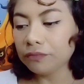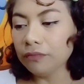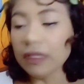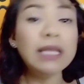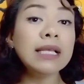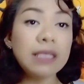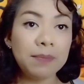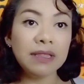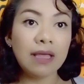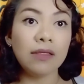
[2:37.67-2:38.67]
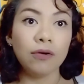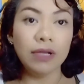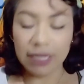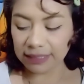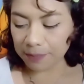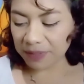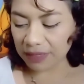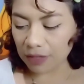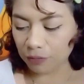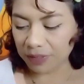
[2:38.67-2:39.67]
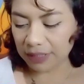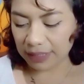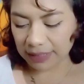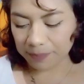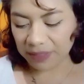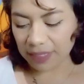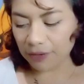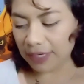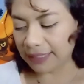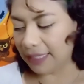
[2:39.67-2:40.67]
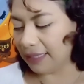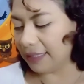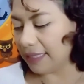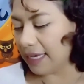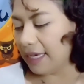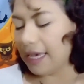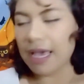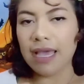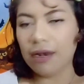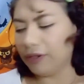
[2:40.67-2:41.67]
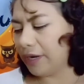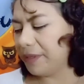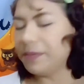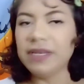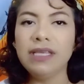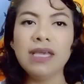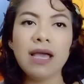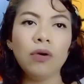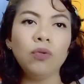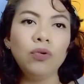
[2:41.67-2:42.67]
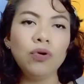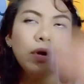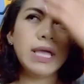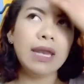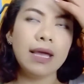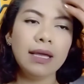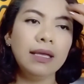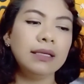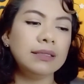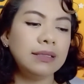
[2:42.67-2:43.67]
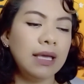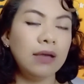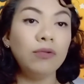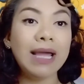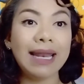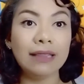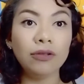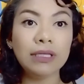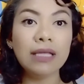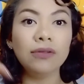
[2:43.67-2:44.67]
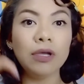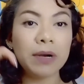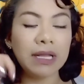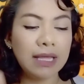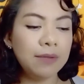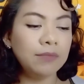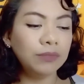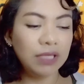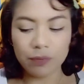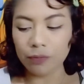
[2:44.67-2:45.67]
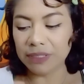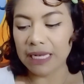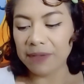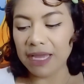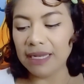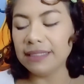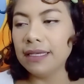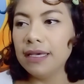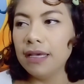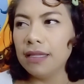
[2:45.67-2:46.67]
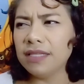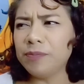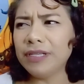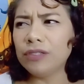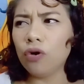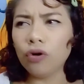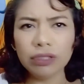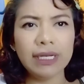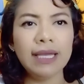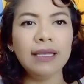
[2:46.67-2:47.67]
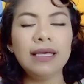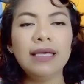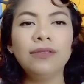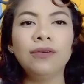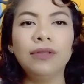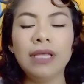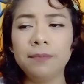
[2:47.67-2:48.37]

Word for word: y las he pintado, y las he pintado, mis niñas, he pintado las kitties. Eh, la otra vez venía uno que era este, una grandota donde guardé un tiempo mis labiales. Después otra en donde